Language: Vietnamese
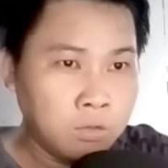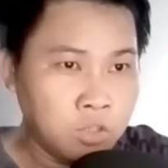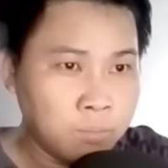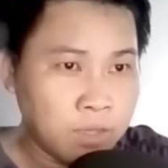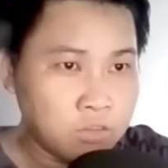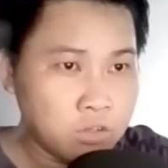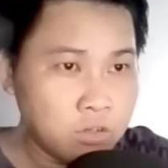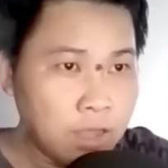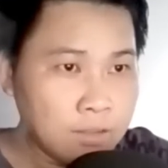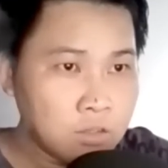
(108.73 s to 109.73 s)
Nhưng mà
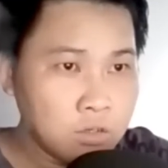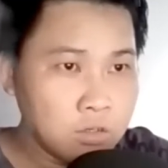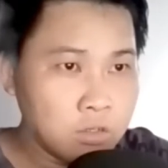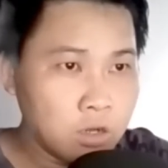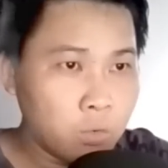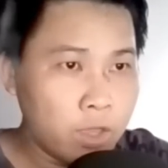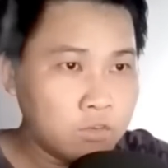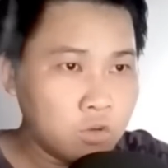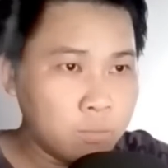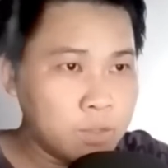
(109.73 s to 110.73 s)
sự khác thường chợt lóe
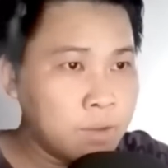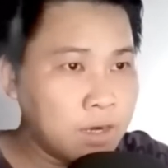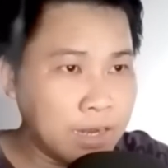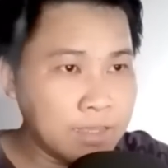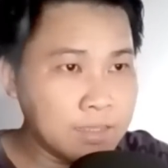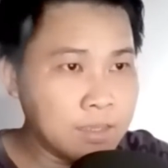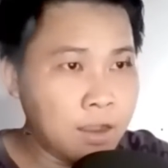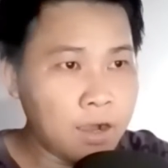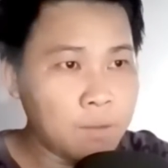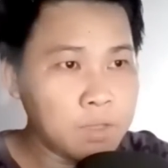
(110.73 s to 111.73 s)
rồi biến mất này
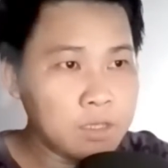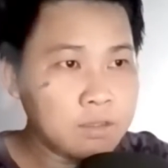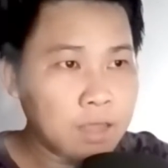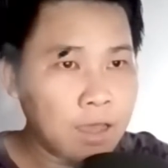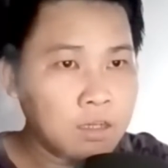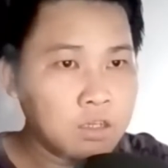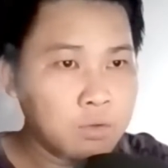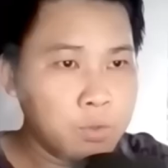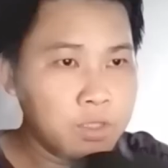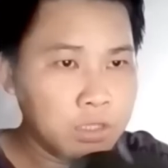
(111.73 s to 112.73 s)
đã bị Tả Kinh
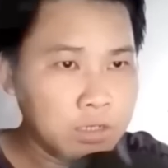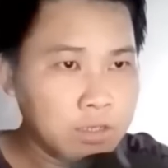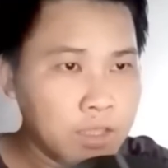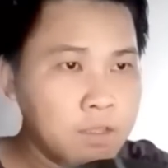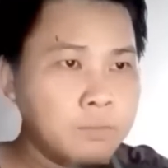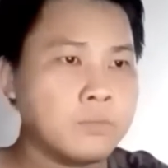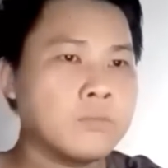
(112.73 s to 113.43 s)
Huy nhìn thấy.